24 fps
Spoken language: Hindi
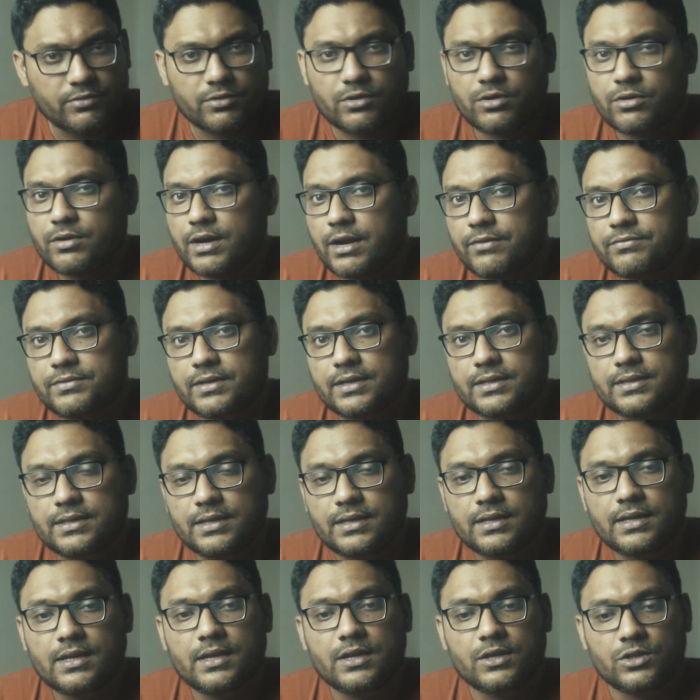फोटोग्राफ देखते
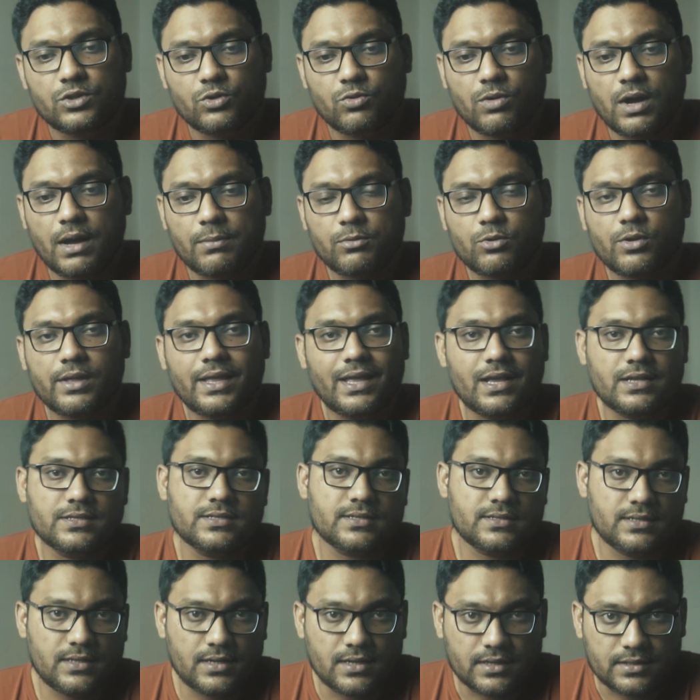हैं तो वो आपको एक
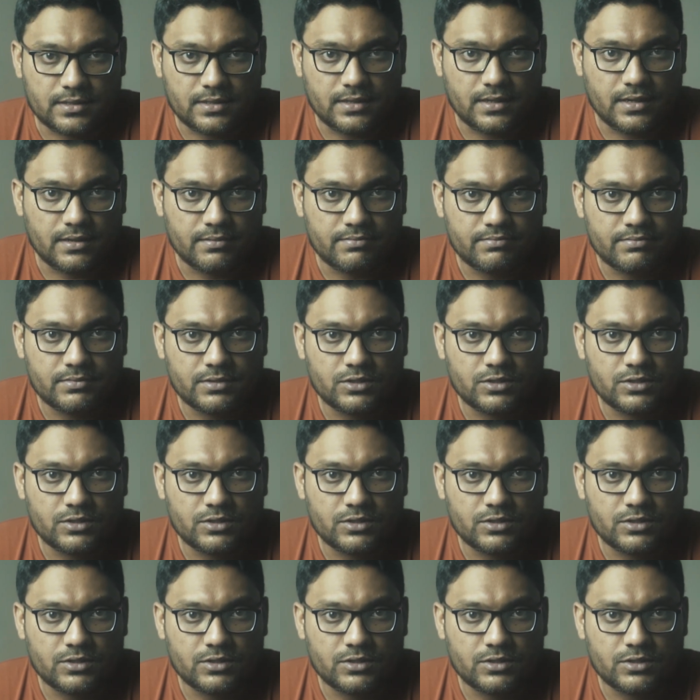जैसी लगती है